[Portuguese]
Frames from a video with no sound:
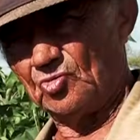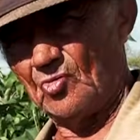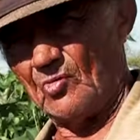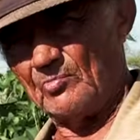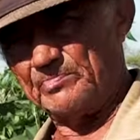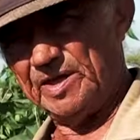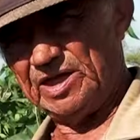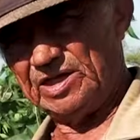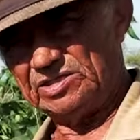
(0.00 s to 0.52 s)

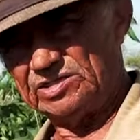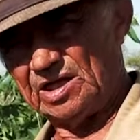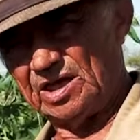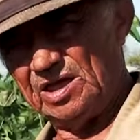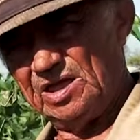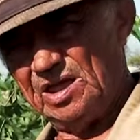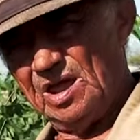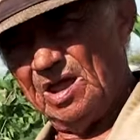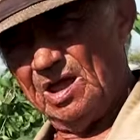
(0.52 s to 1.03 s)
compensa?
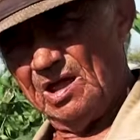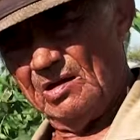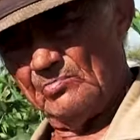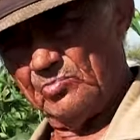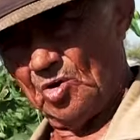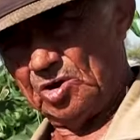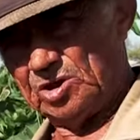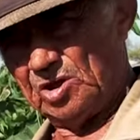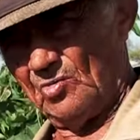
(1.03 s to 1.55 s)
Sim.
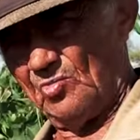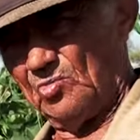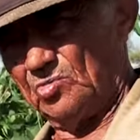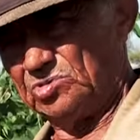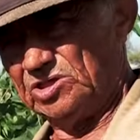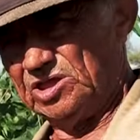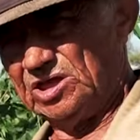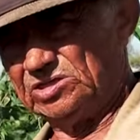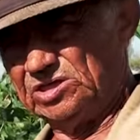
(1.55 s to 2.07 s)
Porque um
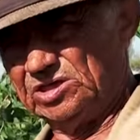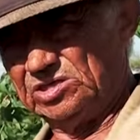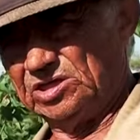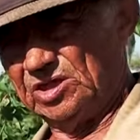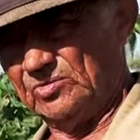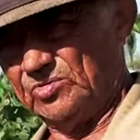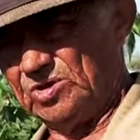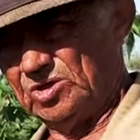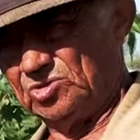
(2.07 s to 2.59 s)
dia de
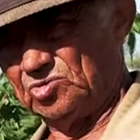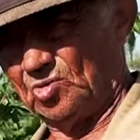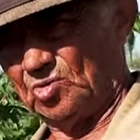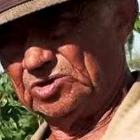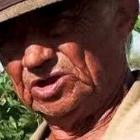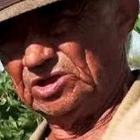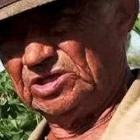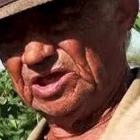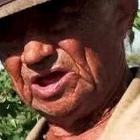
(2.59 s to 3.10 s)
serviço
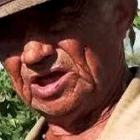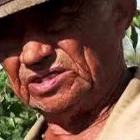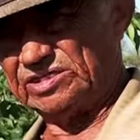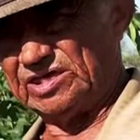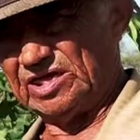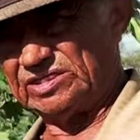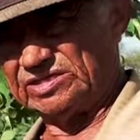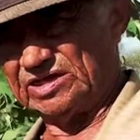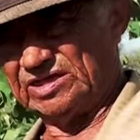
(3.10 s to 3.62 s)
hoje em dia é
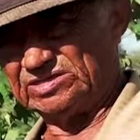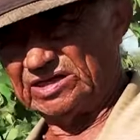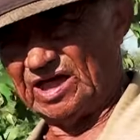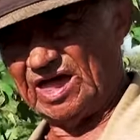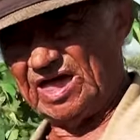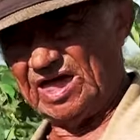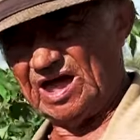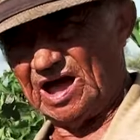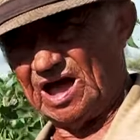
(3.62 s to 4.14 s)
60
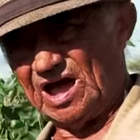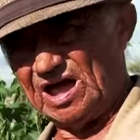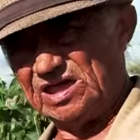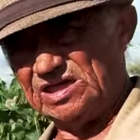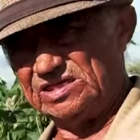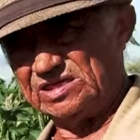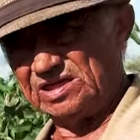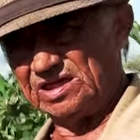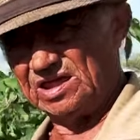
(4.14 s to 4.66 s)
é,
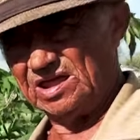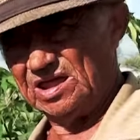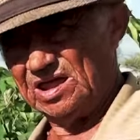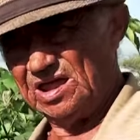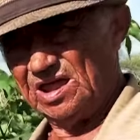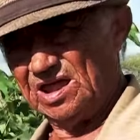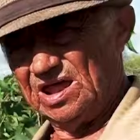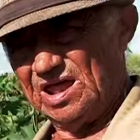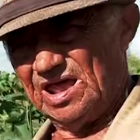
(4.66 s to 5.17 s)
reais. É
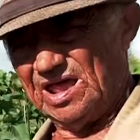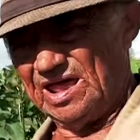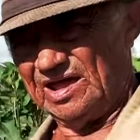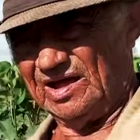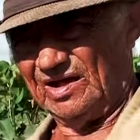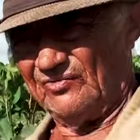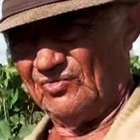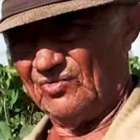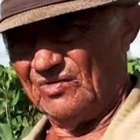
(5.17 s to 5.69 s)
verdade.
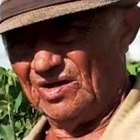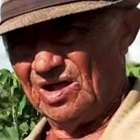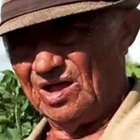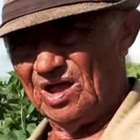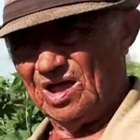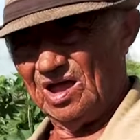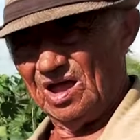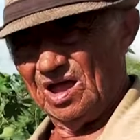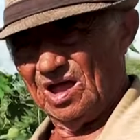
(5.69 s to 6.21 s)
E não tem
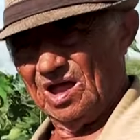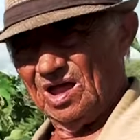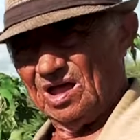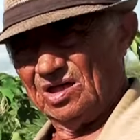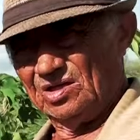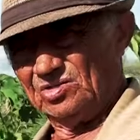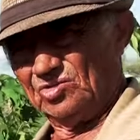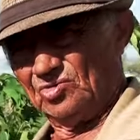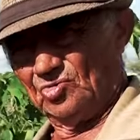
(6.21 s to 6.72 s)
quem, quem
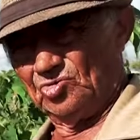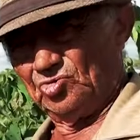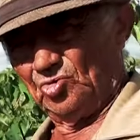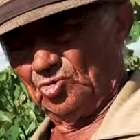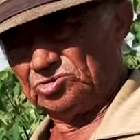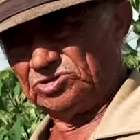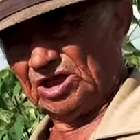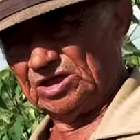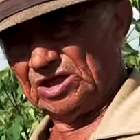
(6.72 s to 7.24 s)
dedica
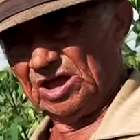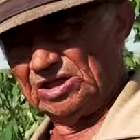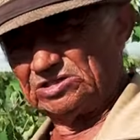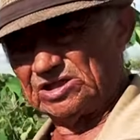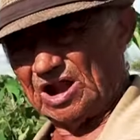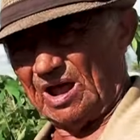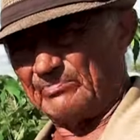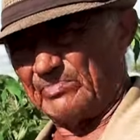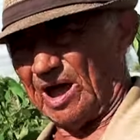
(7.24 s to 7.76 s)
Não tem não. quem
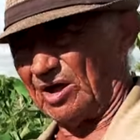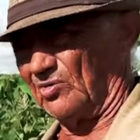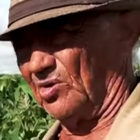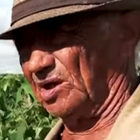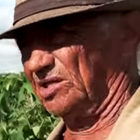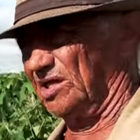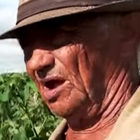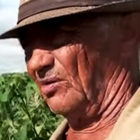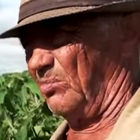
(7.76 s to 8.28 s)
trabalha com
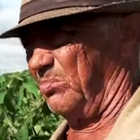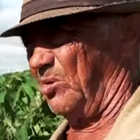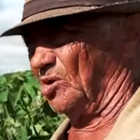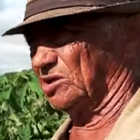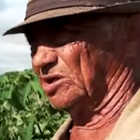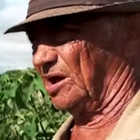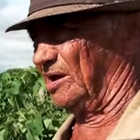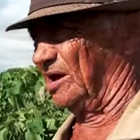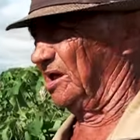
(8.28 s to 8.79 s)
esse negócio,
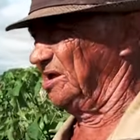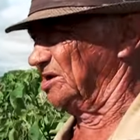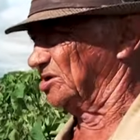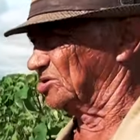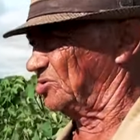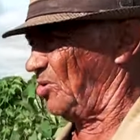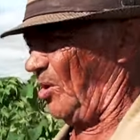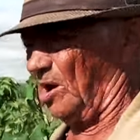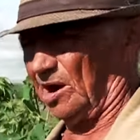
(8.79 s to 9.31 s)
bolsa
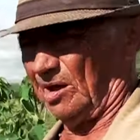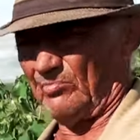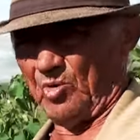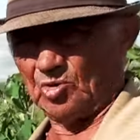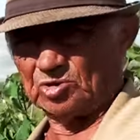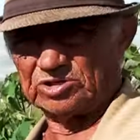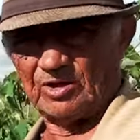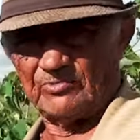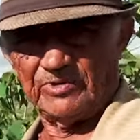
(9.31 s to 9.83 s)
escola,
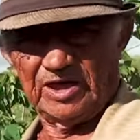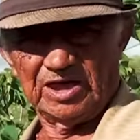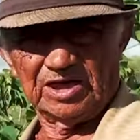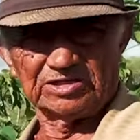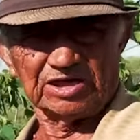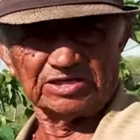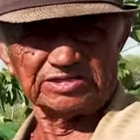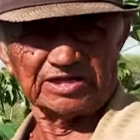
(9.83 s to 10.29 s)
bolsa é. venda,